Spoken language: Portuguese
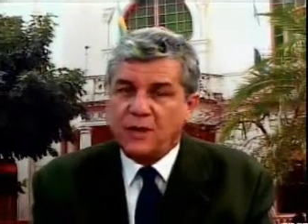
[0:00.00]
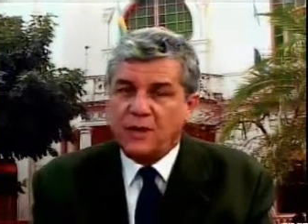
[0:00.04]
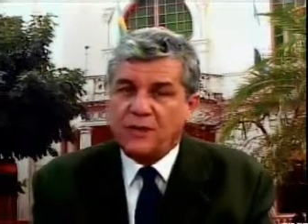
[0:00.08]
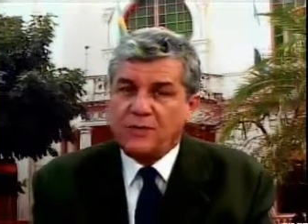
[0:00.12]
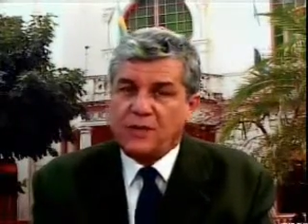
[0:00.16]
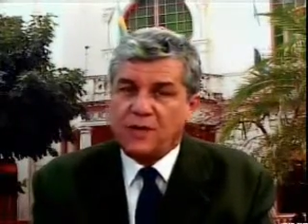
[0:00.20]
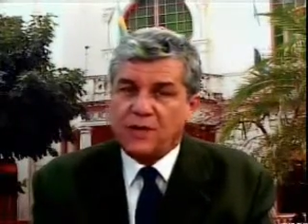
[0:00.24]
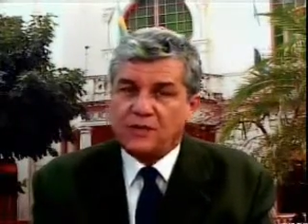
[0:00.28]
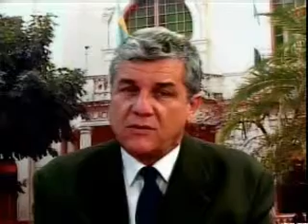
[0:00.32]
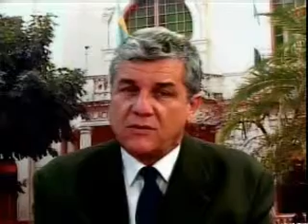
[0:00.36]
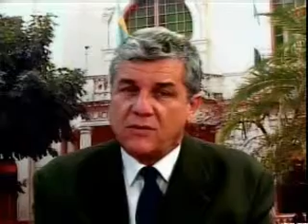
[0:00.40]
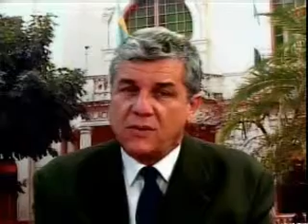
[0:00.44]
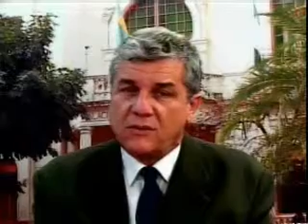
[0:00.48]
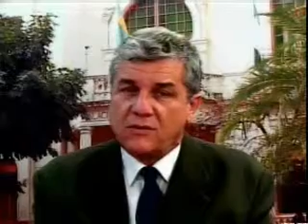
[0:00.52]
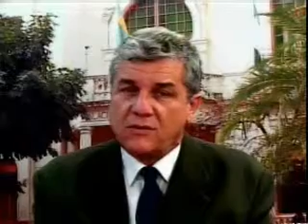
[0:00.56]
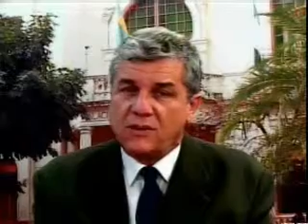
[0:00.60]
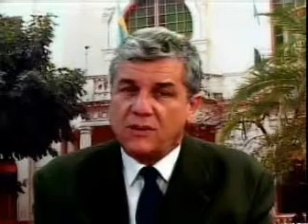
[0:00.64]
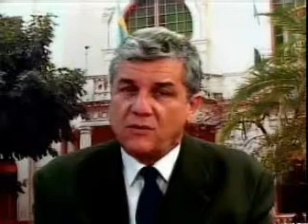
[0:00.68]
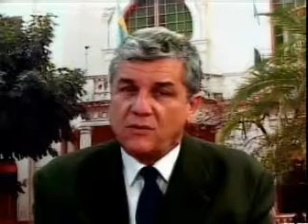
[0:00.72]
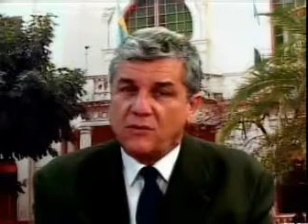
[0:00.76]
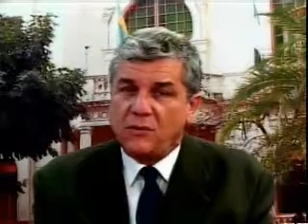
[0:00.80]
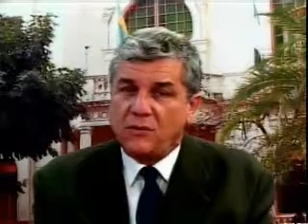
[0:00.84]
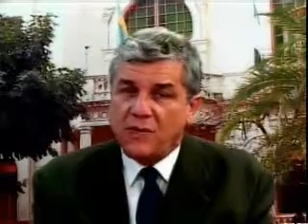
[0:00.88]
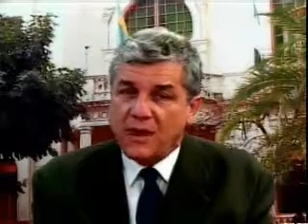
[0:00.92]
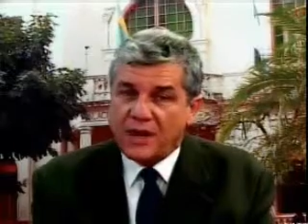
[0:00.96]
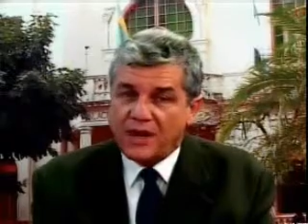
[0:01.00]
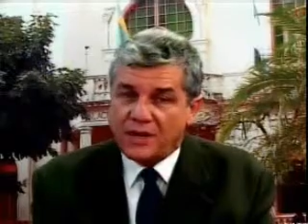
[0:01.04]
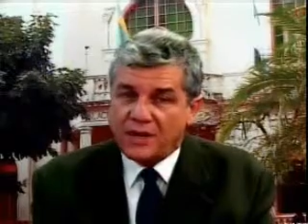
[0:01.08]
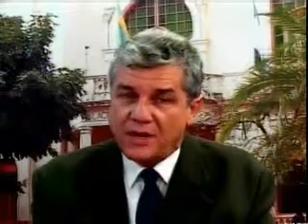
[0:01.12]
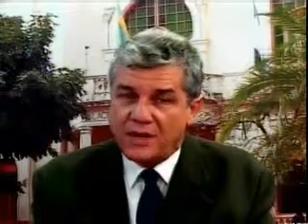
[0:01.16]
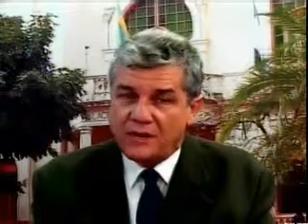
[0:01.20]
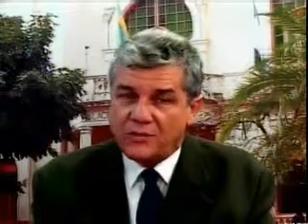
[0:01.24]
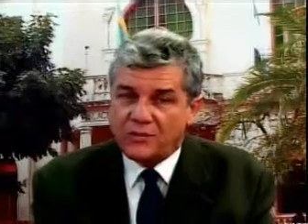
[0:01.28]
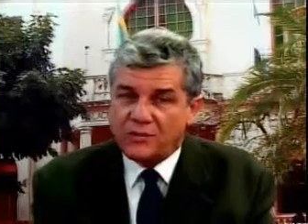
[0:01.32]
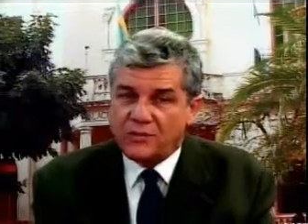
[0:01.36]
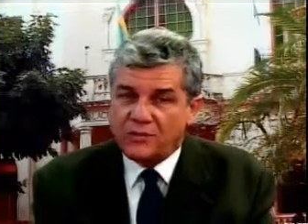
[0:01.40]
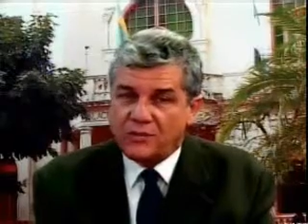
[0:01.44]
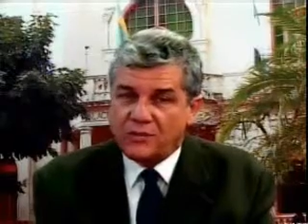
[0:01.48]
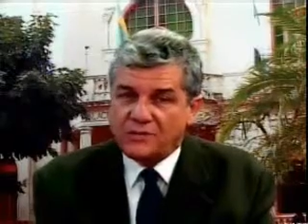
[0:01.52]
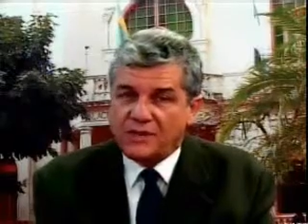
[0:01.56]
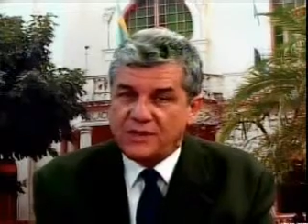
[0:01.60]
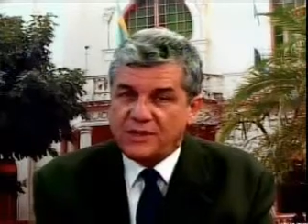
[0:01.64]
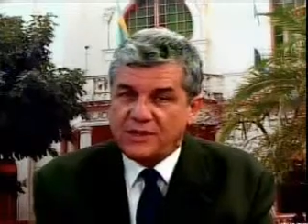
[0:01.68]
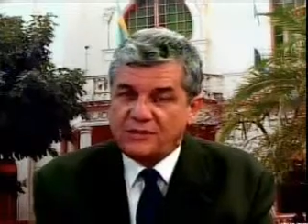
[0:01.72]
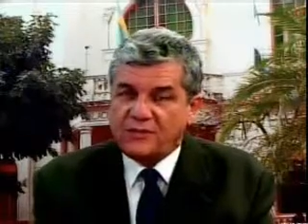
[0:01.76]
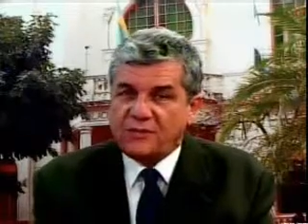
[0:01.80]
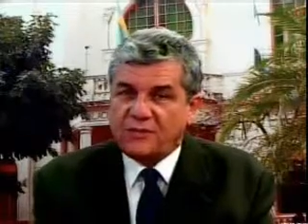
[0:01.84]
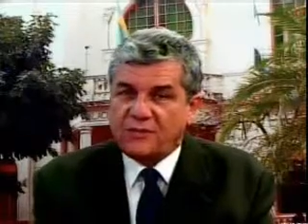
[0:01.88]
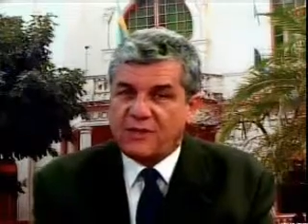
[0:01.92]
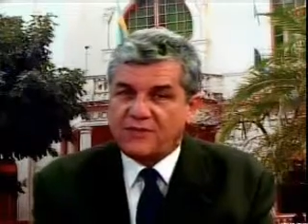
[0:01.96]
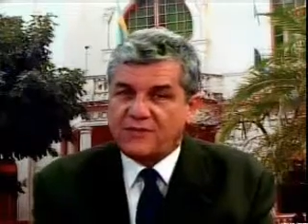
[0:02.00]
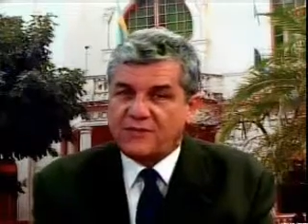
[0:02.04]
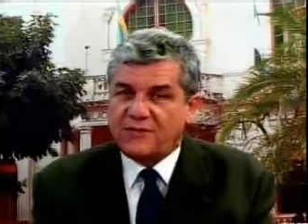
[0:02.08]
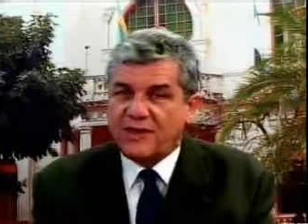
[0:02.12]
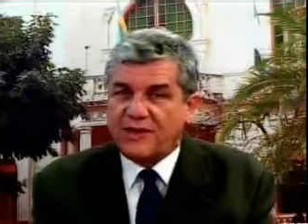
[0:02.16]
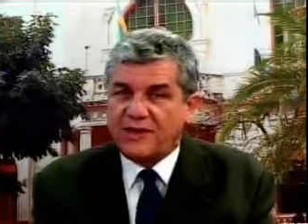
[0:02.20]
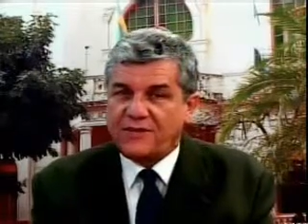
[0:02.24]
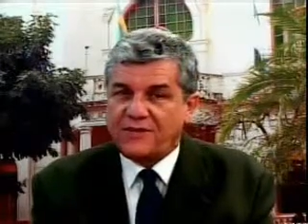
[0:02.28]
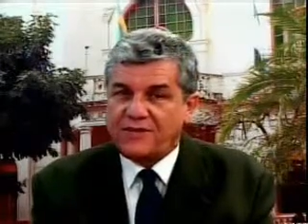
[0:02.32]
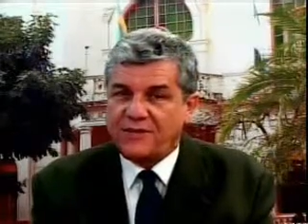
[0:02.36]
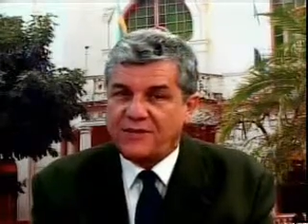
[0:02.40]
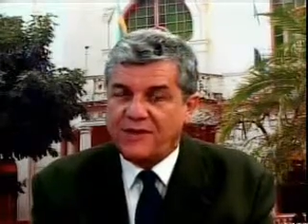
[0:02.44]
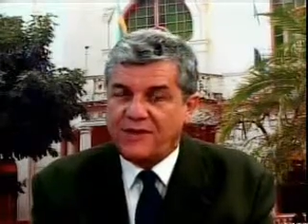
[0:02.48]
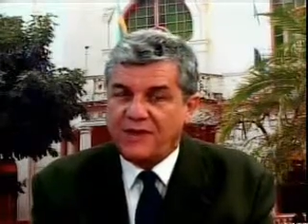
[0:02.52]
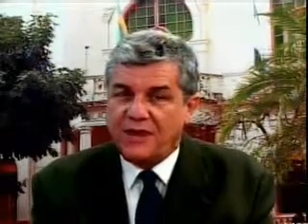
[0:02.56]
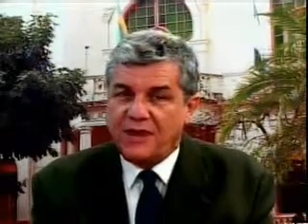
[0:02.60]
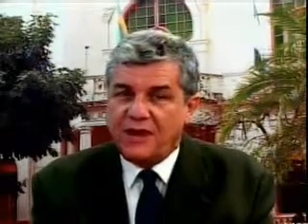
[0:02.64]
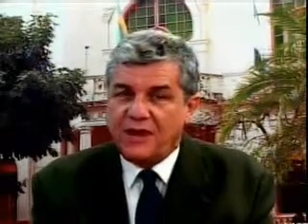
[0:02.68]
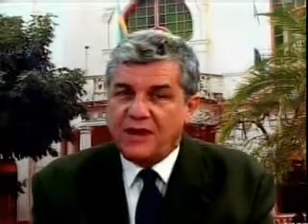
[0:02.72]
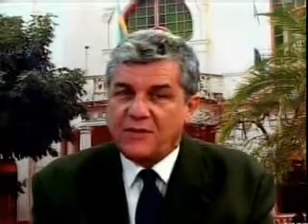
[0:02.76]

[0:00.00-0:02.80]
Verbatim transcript: eu me recordo ainda do Omar Cardoso, ele tinha uma frase,